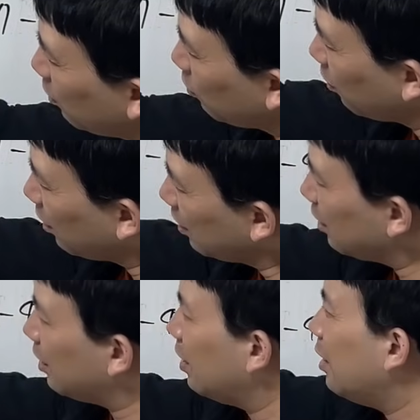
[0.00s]
ちょっと
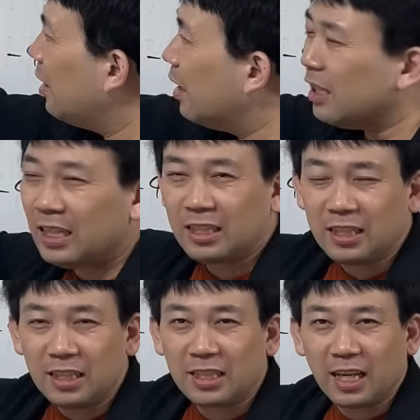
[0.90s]

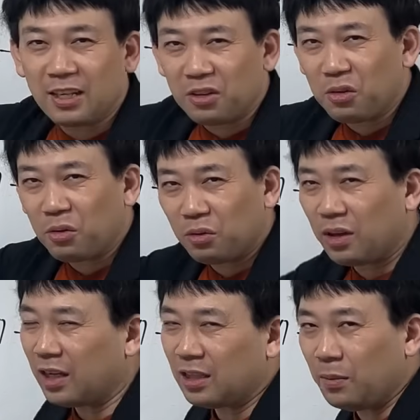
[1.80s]
12345と
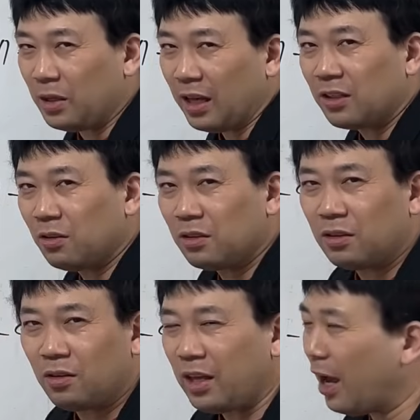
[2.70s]
かやってみて、そうす
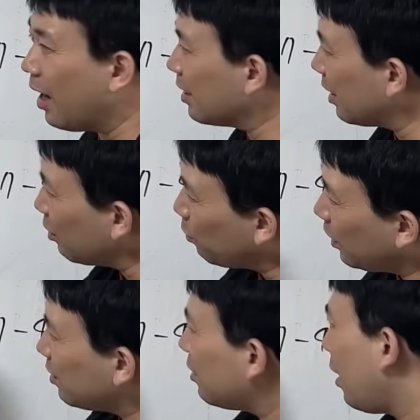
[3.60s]
るとね、あ、3の
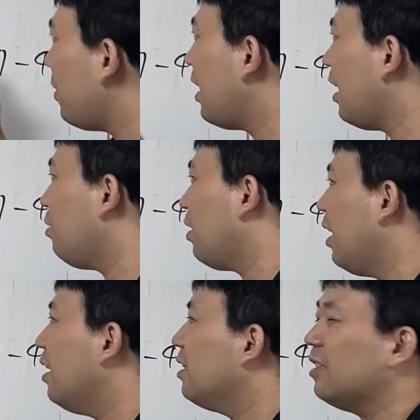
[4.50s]
倍数ダメだなとか
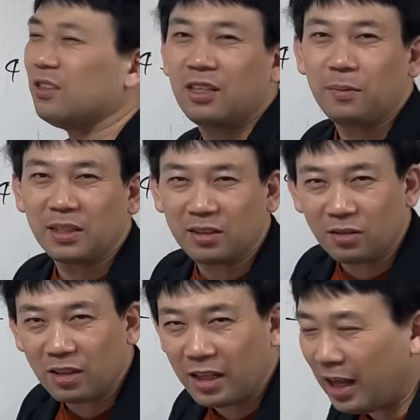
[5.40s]
ね、気づきます
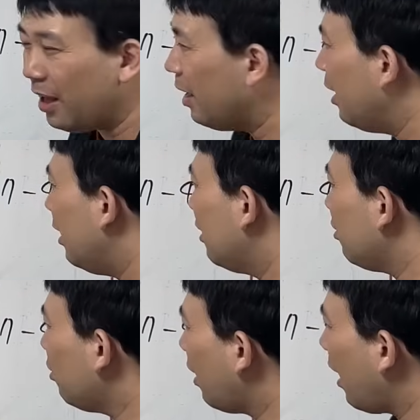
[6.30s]
のでね。そ
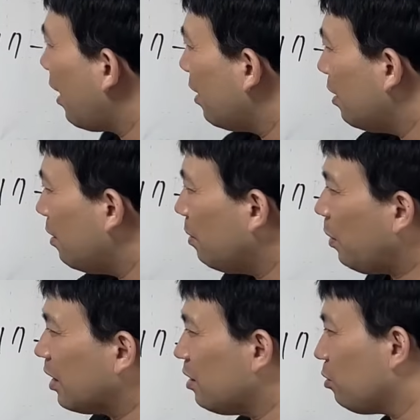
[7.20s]
うすると、あ、
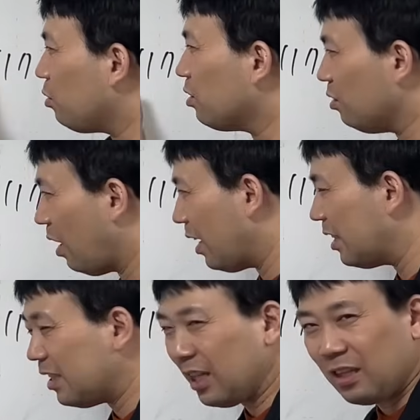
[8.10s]
倍数の個数の
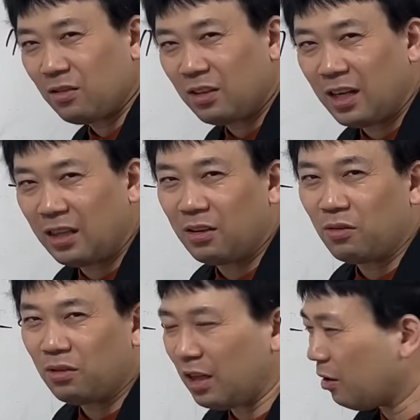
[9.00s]
話になってくんだなっていう
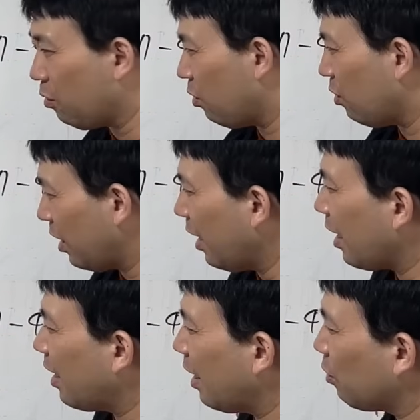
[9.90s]
ことで、このようにね、
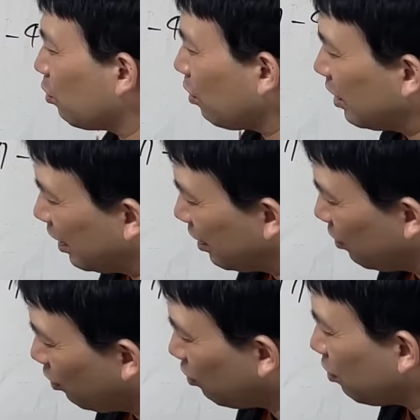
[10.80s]
考えることができ
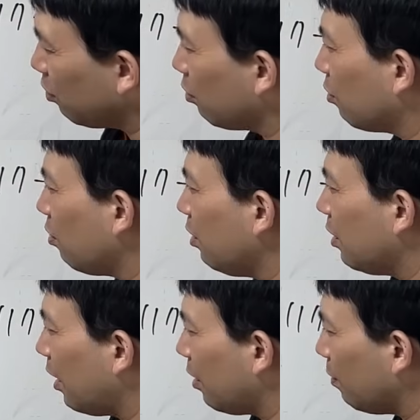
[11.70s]
るよということに
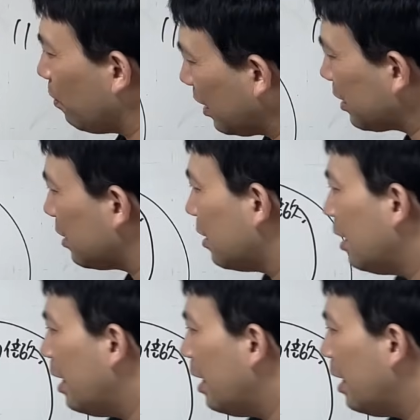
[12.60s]
なります。